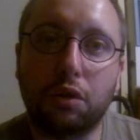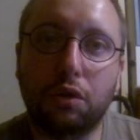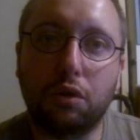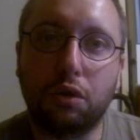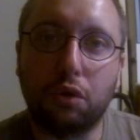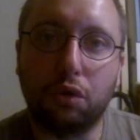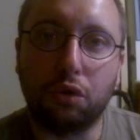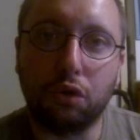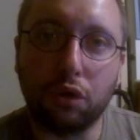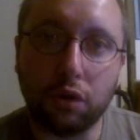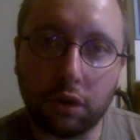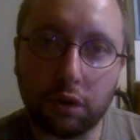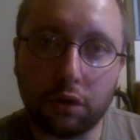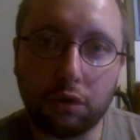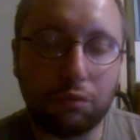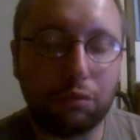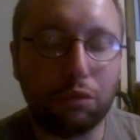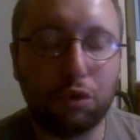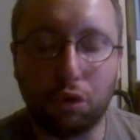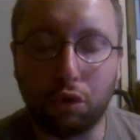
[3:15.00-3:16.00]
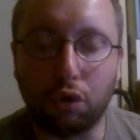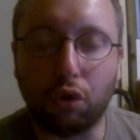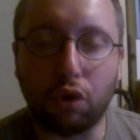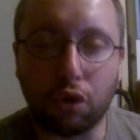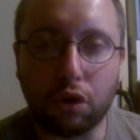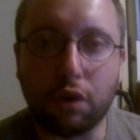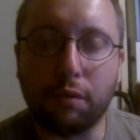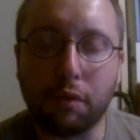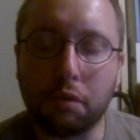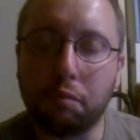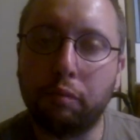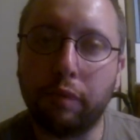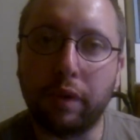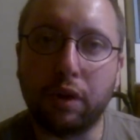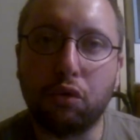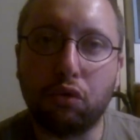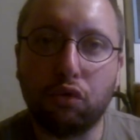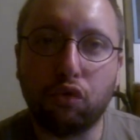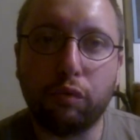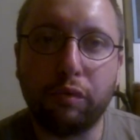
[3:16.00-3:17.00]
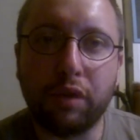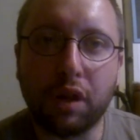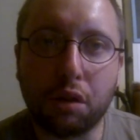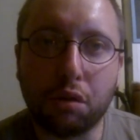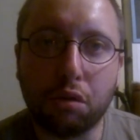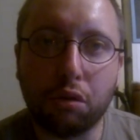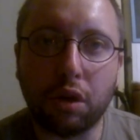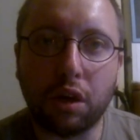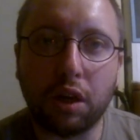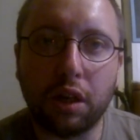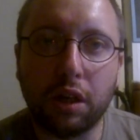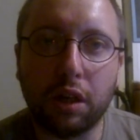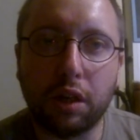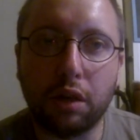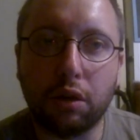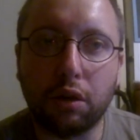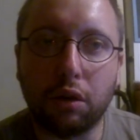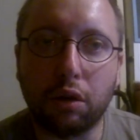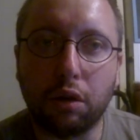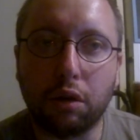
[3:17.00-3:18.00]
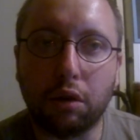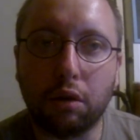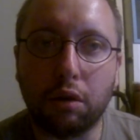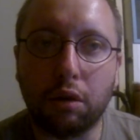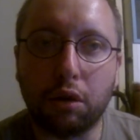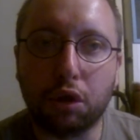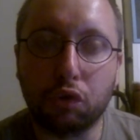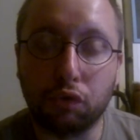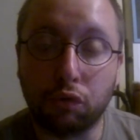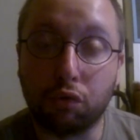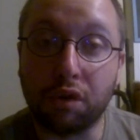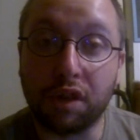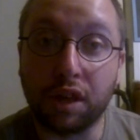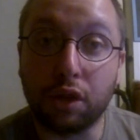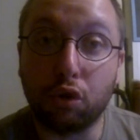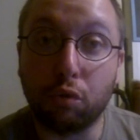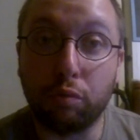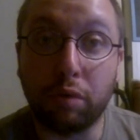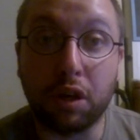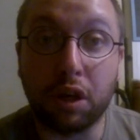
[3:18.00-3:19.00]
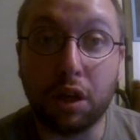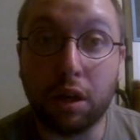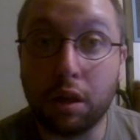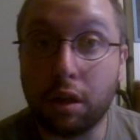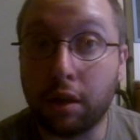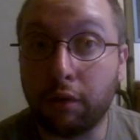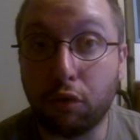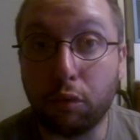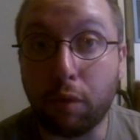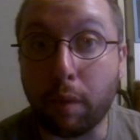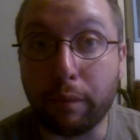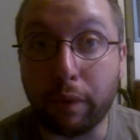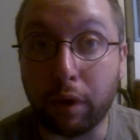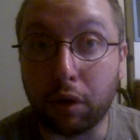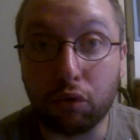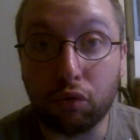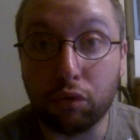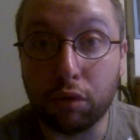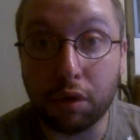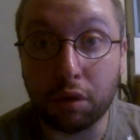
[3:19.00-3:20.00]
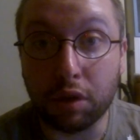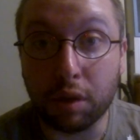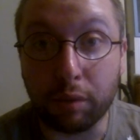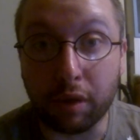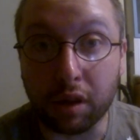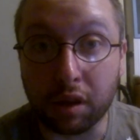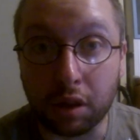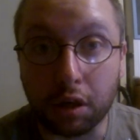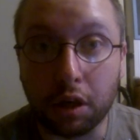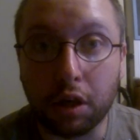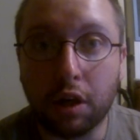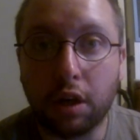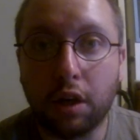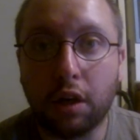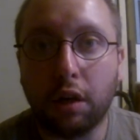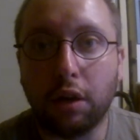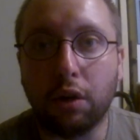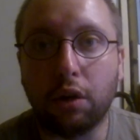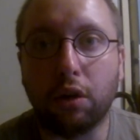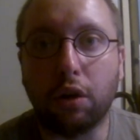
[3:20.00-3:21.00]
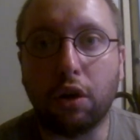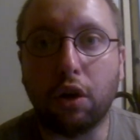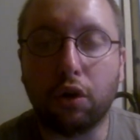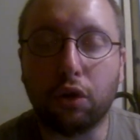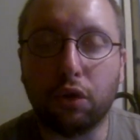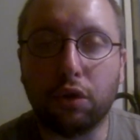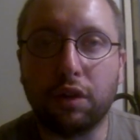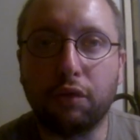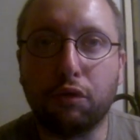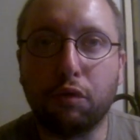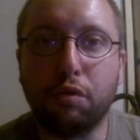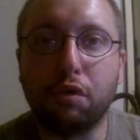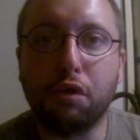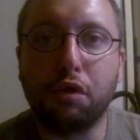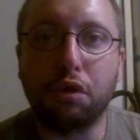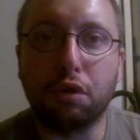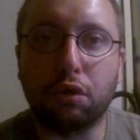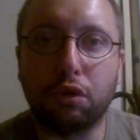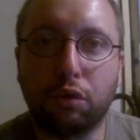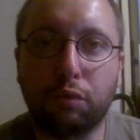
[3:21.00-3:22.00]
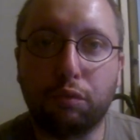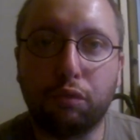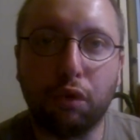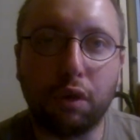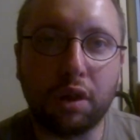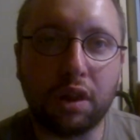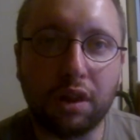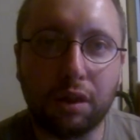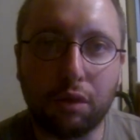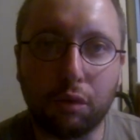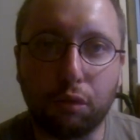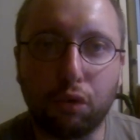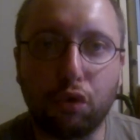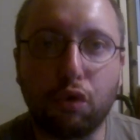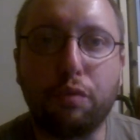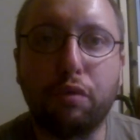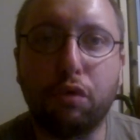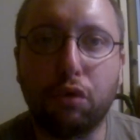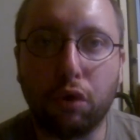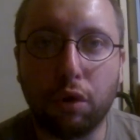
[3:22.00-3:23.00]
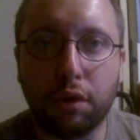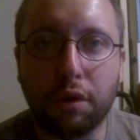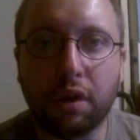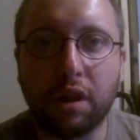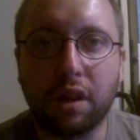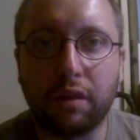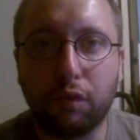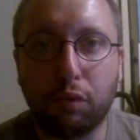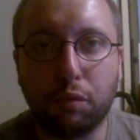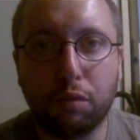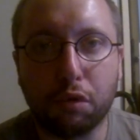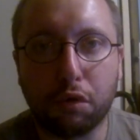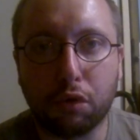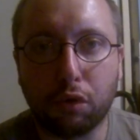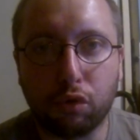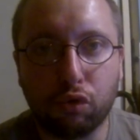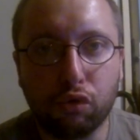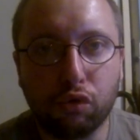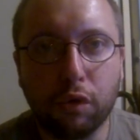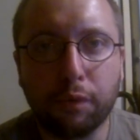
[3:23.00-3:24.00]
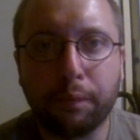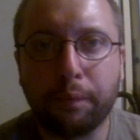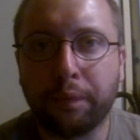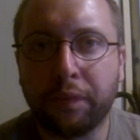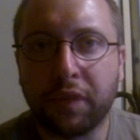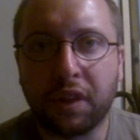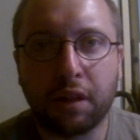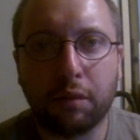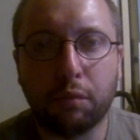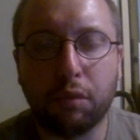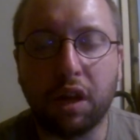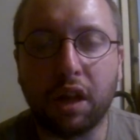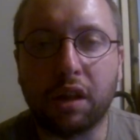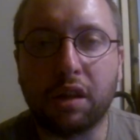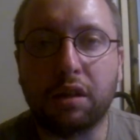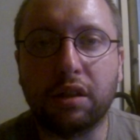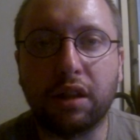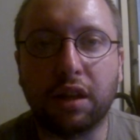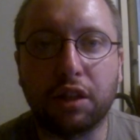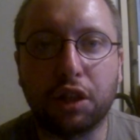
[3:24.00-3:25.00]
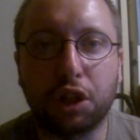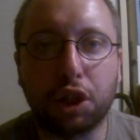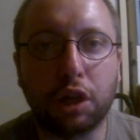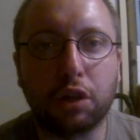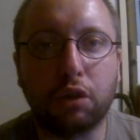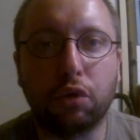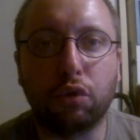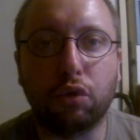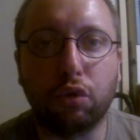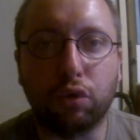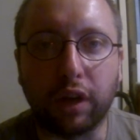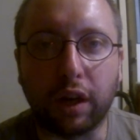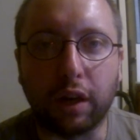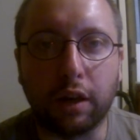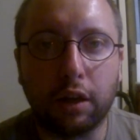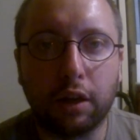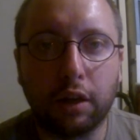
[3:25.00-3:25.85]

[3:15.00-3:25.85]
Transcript: Que je ne recommande pas du tout, bien sûr, et euh, je vous conseille de ne pas y aller, ça vaut même pas le coup de se déplacer. Orientez-vous plus sur d'autres bourses qui sont beaucoup plus grandes, ça vaut plus le coup, mais là c'était un échec total.